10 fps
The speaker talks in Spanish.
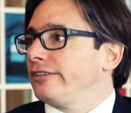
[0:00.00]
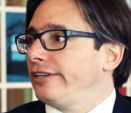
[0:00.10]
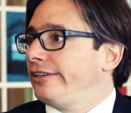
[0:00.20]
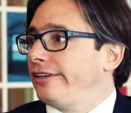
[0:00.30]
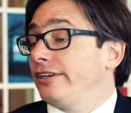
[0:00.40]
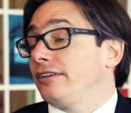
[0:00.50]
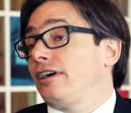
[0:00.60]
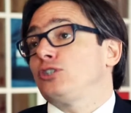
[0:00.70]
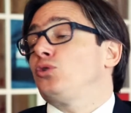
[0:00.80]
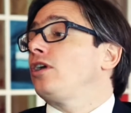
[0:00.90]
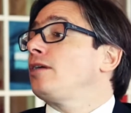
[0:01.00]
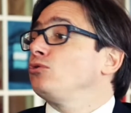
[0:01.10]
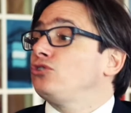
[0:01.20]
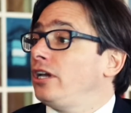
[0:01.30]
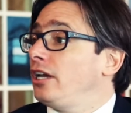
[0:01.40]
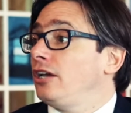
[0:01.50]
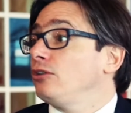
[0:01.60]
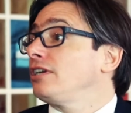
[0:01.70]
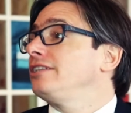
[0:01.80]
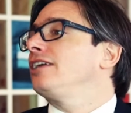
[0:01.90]
eh, ayudar a
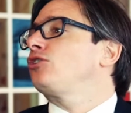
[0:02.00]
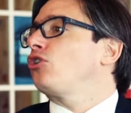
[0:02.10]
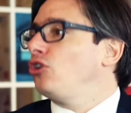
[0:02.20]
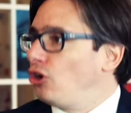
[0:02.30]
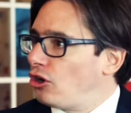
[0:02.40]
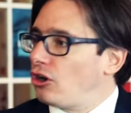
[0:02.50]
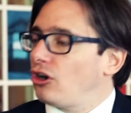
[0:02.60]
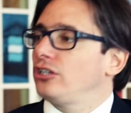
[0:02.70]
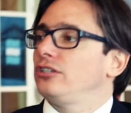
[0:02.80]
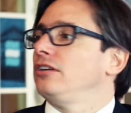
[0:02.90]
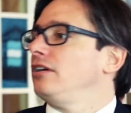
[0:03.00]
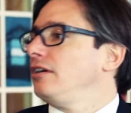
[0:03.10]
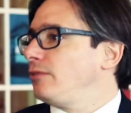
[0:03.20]
museos, al Teatro Colón,